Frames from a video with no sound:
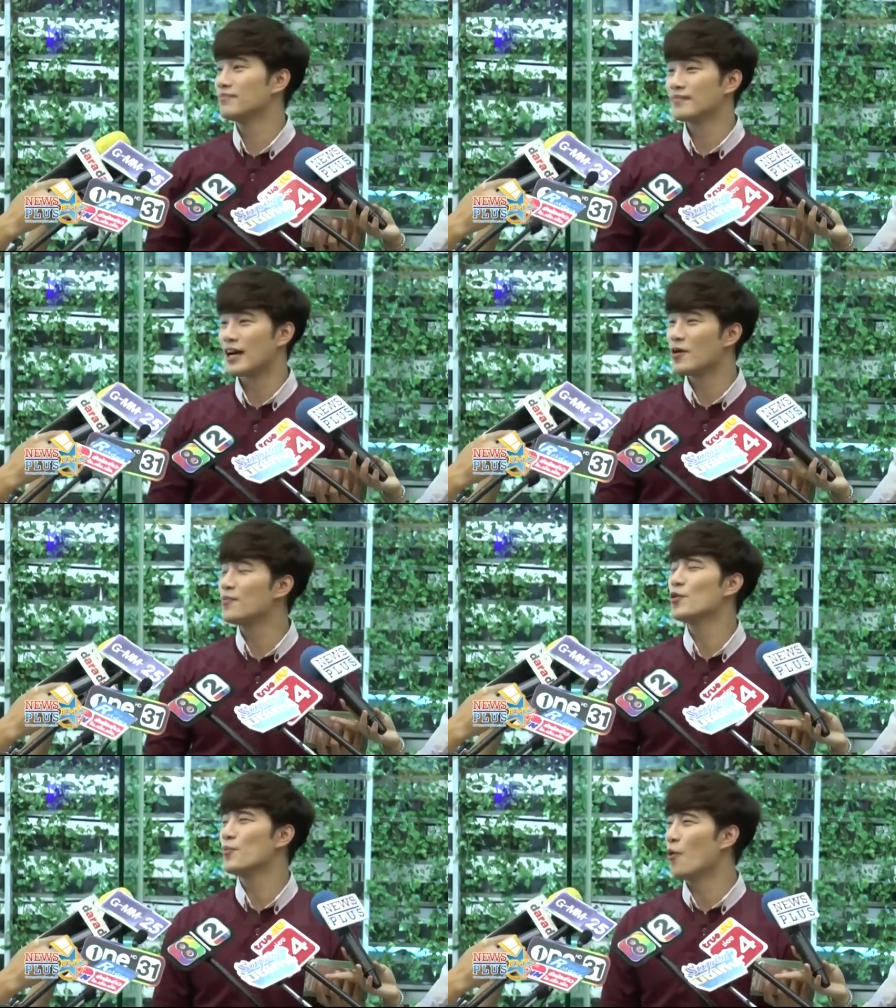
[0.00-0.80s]
วนางก็
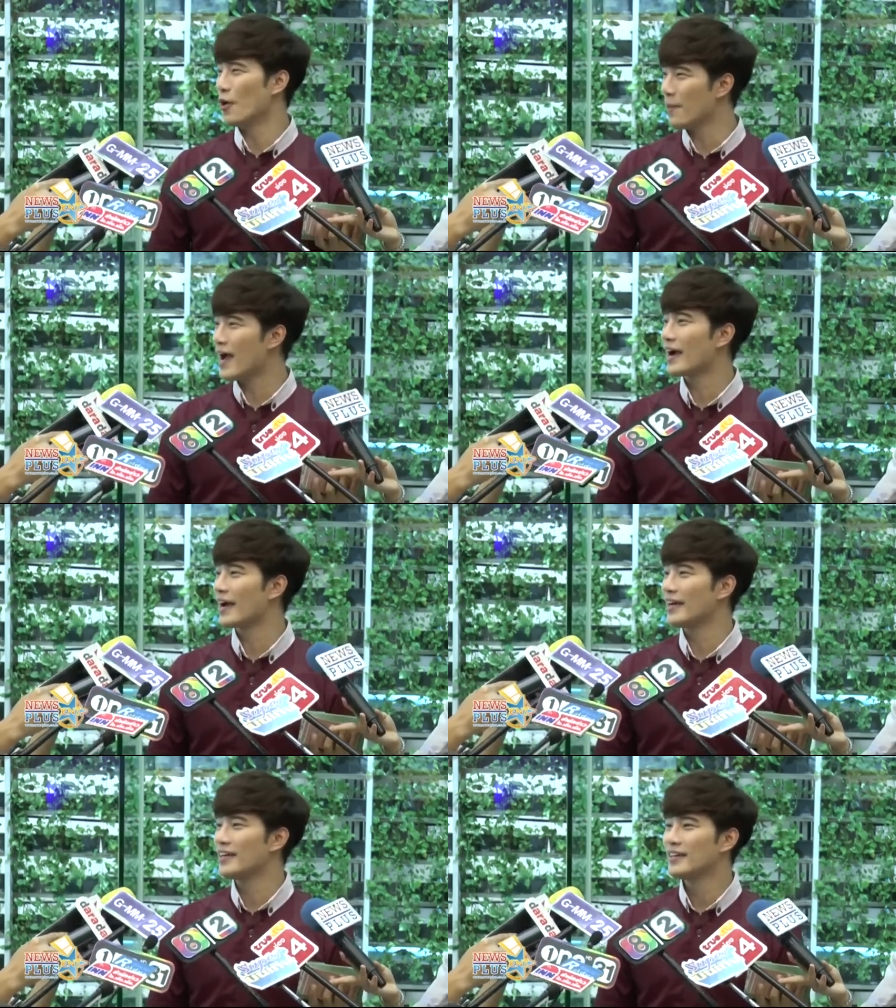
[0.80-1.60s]
ดูปวดมาก
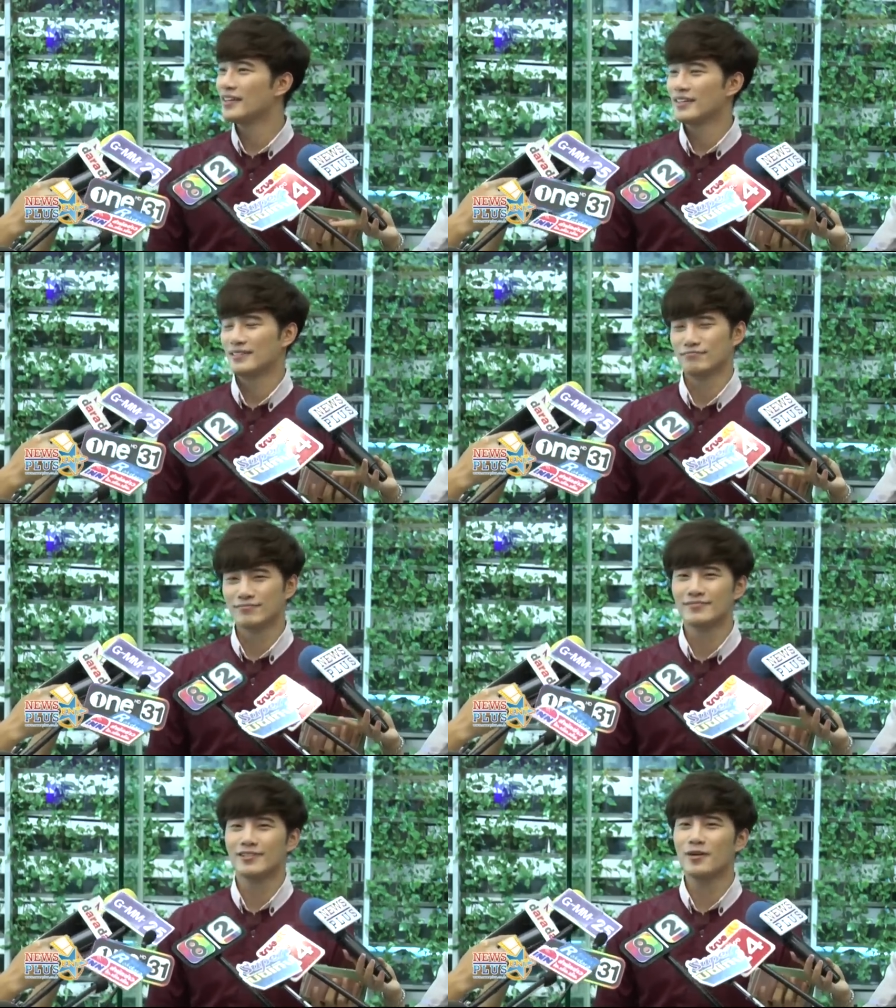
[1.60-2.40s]
ไงอื
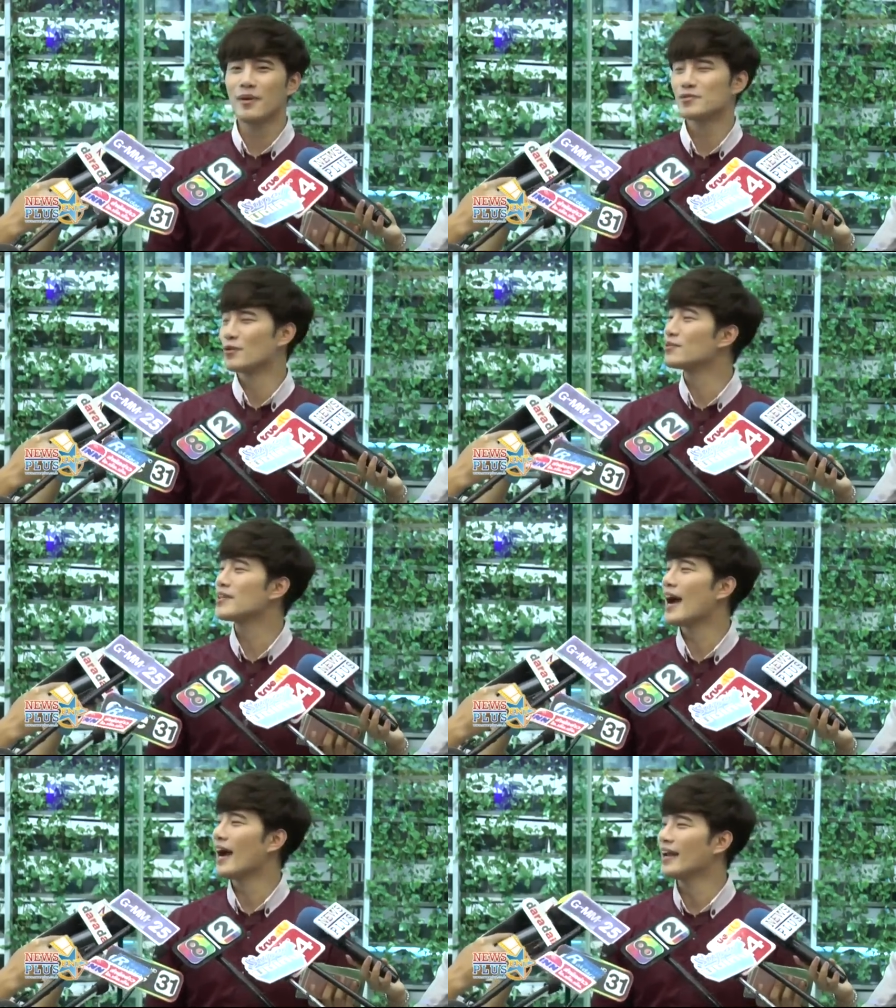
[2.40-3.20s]
มก็แบบสง
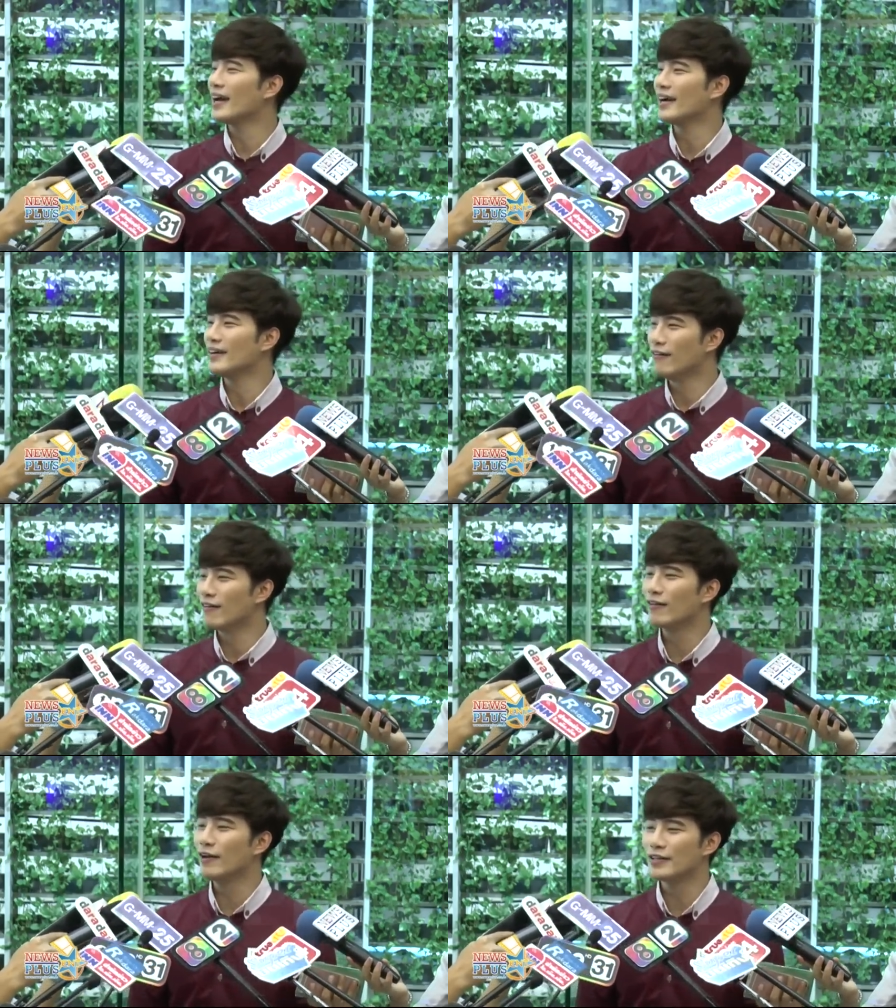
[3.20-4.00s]
สารนะเอ
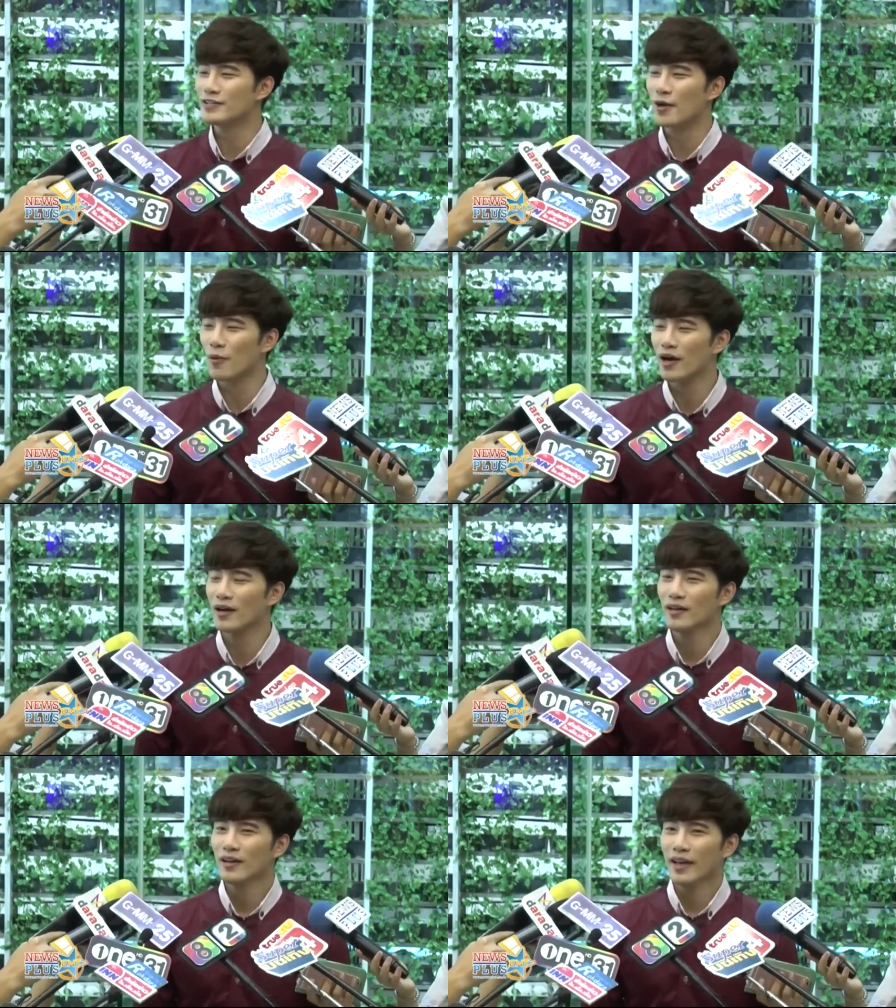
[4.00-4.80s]
อก็เห็นใจว่า
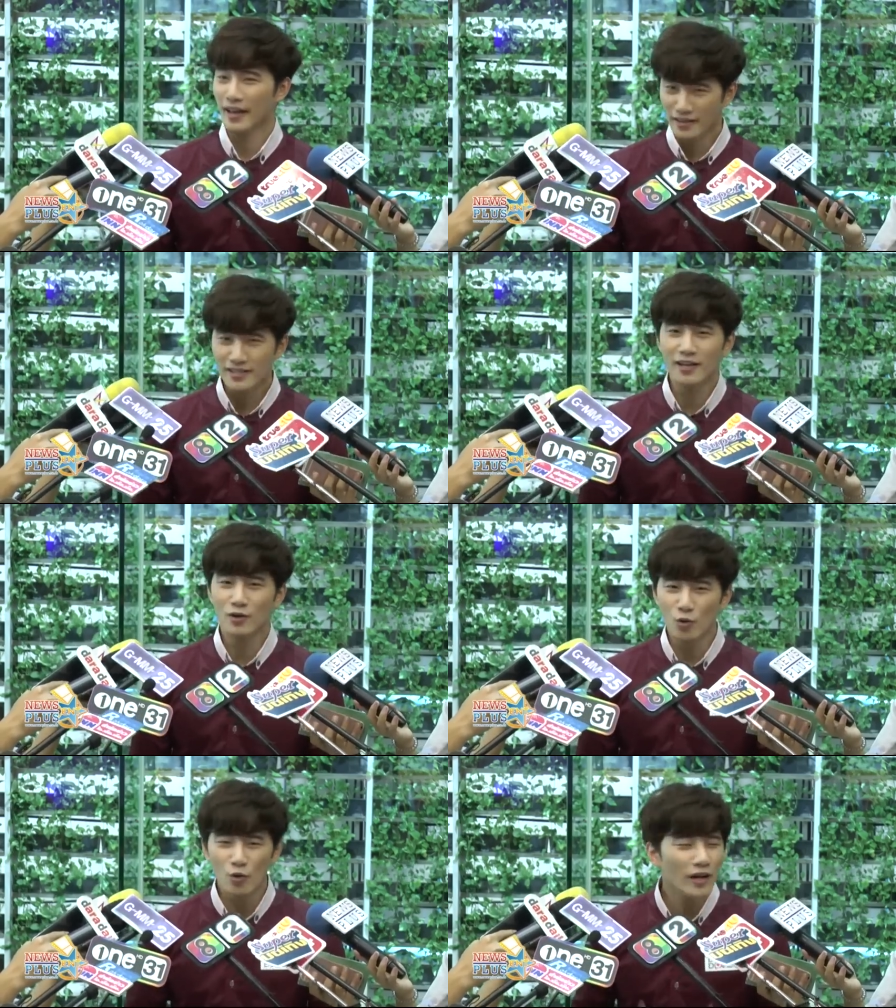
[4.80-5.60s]
เห็นใจ
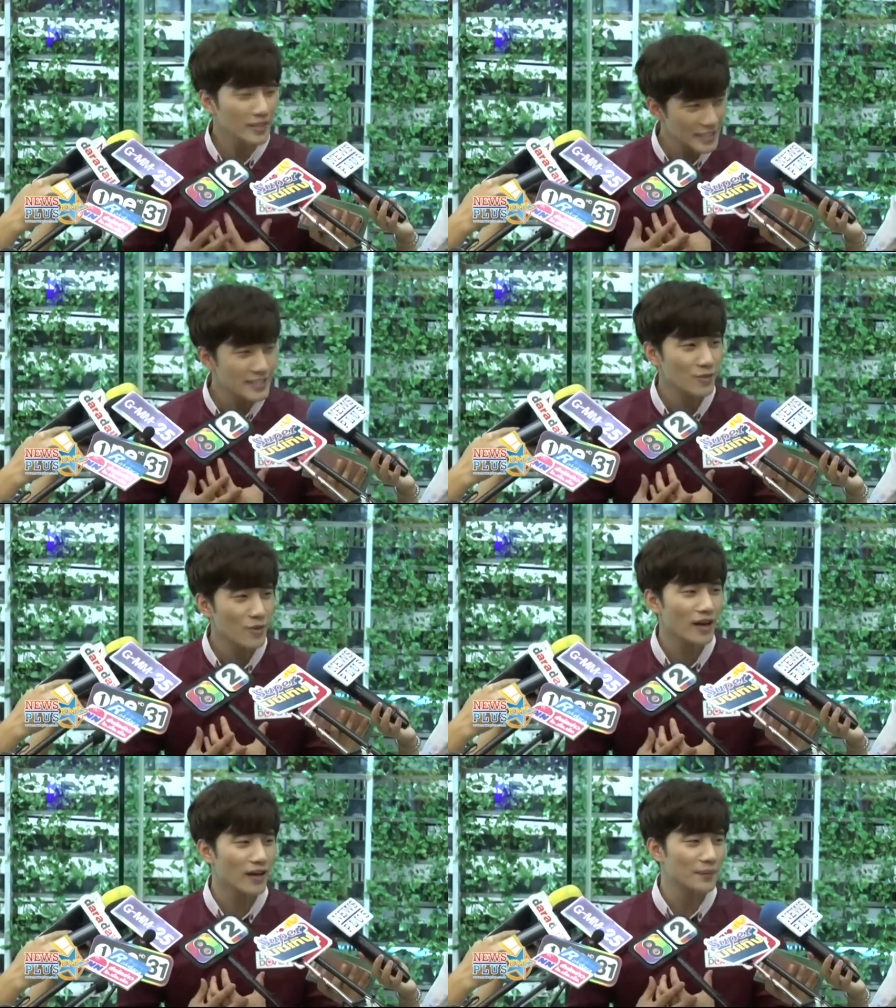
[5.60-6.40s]
รู้เลยจริง
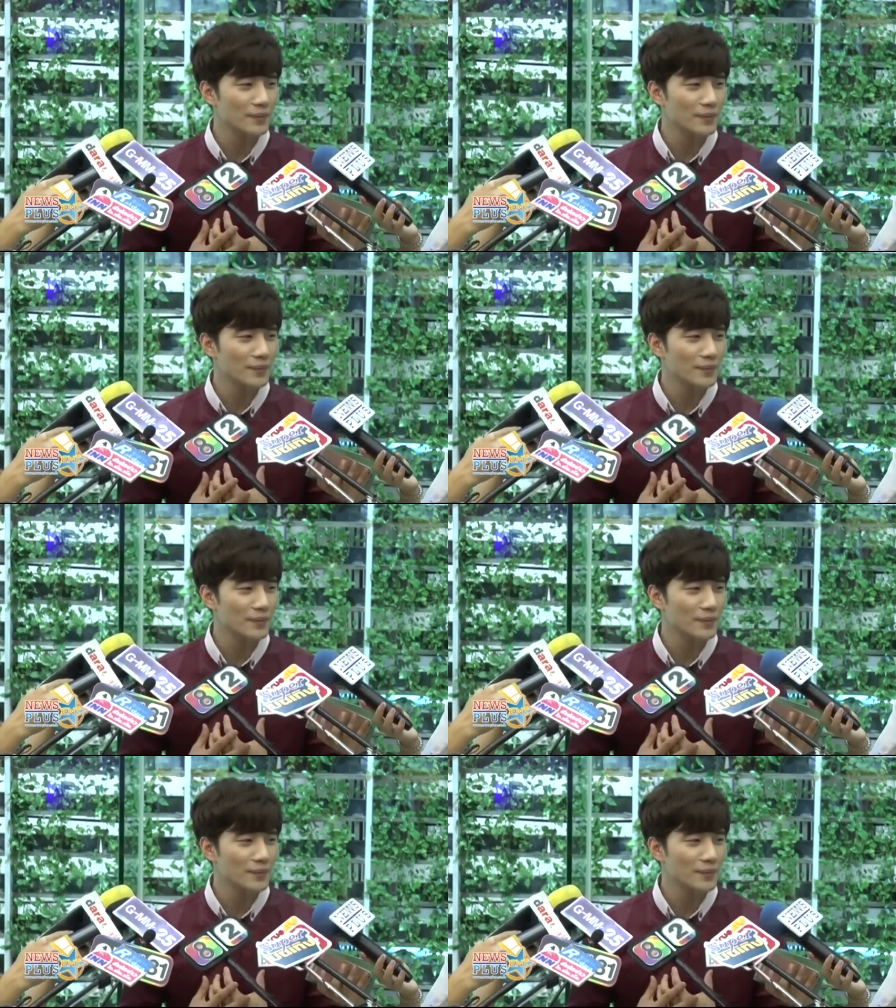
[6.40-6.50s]
ๆ ว่า